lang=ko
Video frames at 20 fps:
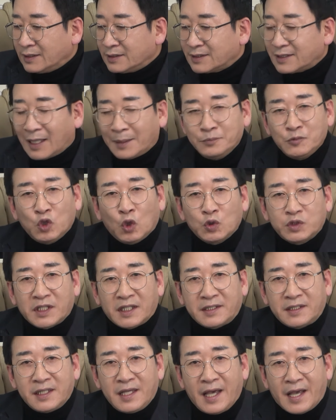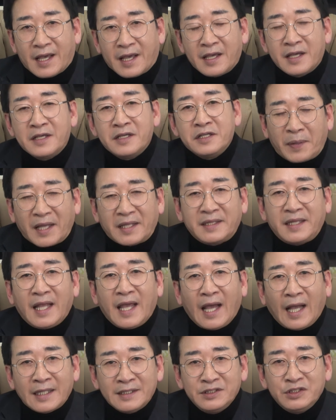삼 종 세트에 백
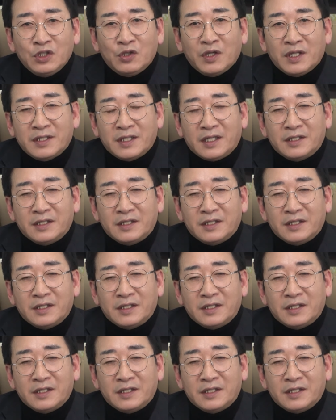대 한정에